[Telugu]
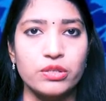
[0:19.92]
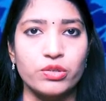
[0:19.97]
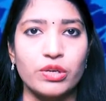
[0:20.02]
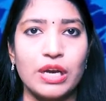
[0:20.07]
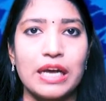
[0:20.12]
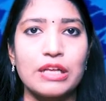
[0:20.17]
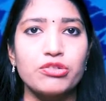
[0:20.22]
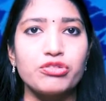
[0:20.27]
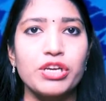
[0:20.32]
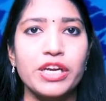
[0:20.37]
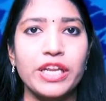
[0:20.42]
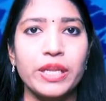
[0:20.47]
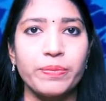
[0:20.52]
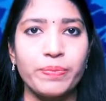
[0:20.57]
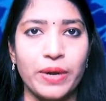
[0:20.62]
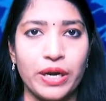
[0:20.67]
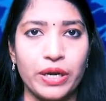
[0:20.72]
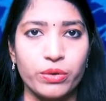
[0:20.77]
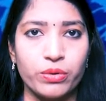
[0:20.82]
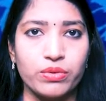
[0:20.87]

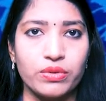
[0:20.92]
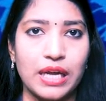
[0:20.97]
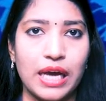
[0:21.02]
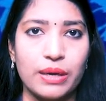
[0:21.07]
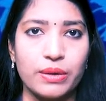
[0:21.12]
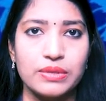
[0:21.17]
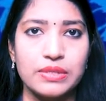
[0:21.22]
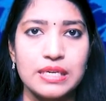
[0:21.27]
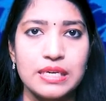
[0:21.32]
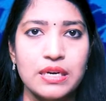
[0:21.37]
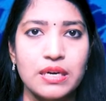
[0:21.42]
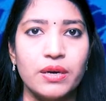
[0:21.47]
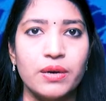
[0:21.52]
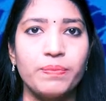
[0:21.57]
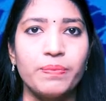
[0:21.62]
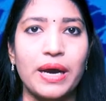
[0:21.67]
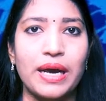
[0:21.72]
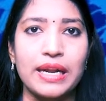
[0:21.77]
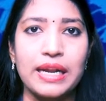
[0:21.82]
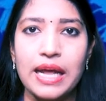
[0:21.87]
గంజాయిని పట్టుకున్నారు
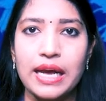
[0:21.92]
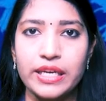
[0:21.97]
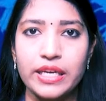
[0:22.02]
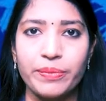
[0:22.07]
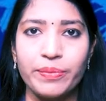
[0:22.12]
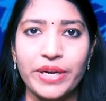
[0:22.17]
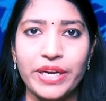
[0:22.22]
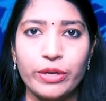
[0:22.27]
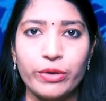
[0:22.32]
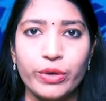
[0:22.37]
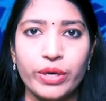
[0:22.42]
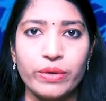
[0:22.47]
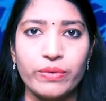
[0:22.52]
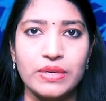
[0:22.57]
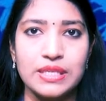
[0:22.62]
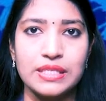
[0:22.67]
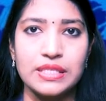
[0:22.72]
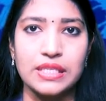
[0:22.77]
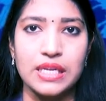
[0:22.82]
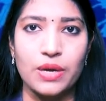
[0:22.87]
పర్లాకిమిడి నుండి
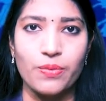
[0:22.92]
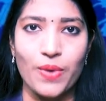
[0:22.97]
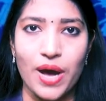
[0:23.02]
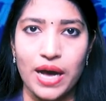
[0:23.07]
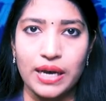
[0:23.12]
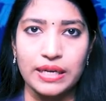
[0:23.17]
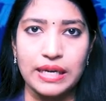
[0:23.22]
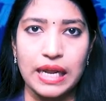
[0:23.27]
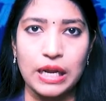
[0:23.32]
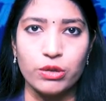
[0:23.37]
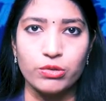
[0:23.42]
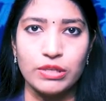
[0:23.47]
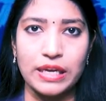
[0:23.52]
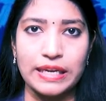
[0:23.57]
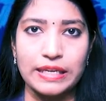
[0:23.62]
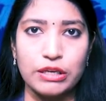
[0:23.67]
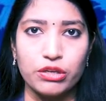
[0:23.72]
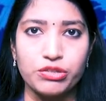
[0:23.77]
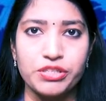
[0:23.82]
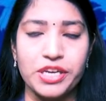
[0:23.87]
వస్తున్న వాహనాన్ని
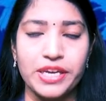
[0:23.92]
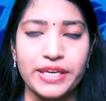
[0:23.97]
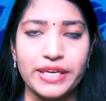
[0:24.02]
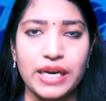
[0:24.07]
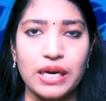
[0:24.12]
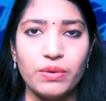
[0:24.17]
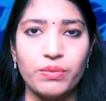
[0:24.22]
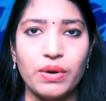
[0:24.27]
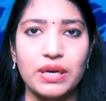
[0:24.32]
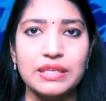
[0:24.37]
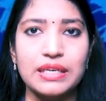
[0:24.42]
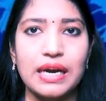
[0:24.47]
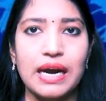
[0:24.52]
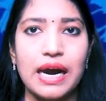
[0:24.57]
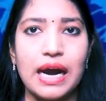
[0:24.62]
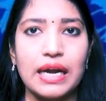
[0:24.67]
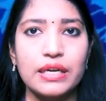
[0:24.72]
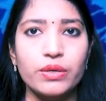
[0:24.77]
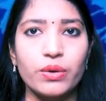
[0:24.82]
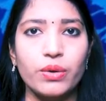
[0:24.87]
తనిఖీ చేయగా ఒక
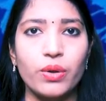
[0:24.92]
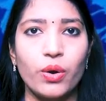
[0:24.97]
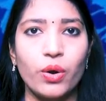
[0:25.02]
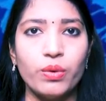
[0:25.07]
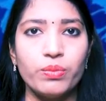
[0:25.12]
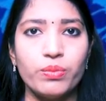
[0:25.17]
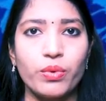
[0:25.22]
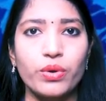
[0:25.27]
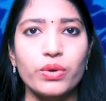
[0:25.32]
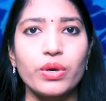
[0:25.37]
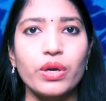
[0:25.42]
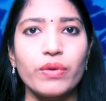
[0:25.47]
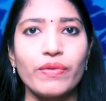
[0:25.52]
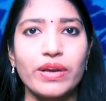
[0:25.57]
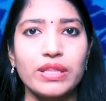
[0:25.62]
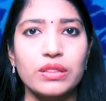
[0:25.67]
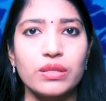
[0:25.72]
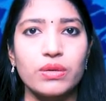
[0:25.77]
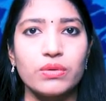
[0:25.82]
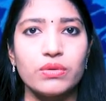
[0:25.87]
ఆటోలో ముగ్గురు
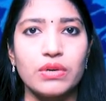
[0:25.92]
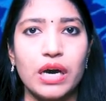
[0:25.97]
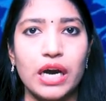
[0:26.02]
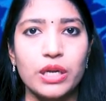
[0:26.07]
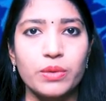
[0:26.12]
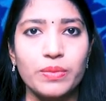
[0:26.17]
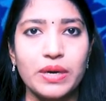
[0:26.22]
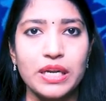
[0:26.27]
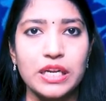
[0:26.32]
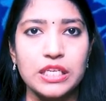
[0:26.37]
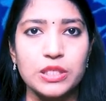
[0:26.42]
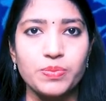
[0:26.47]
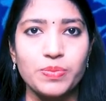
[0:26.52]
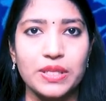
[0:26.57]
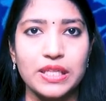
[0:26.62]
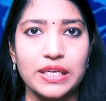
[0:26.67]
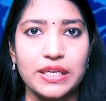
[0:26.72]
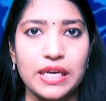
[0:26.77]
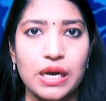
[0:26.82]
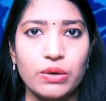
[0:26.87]
వ్యక్తులు
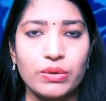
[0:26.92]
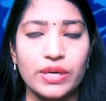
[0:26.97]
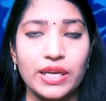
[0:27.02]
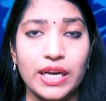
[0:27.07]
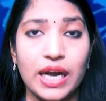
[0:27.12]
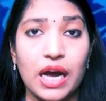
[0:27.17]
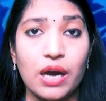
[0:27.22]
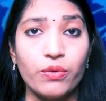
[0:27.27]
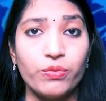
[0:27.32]
అనుమానాస్పదంగా ఉండగా